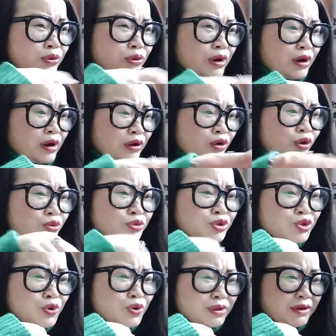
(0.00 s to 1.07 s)
呃工
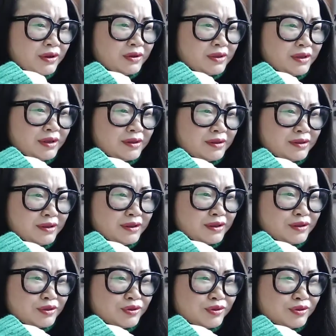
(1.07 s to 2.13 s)
作的那
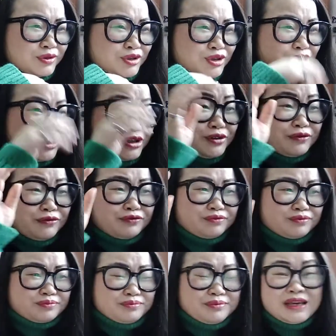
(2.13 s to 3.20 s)
个就是
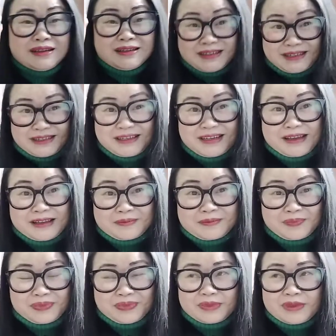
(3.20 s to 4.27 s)
明显
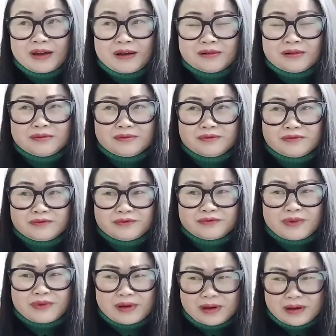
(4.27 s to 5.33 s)
能
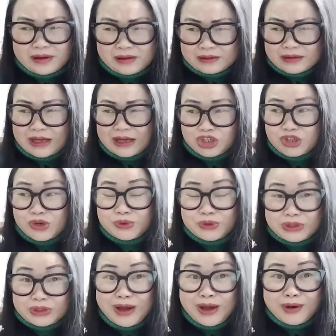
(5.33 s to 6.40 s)
呃感受得
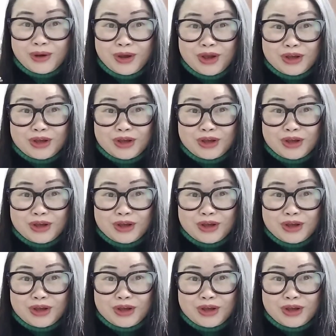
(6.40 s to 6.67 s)
到，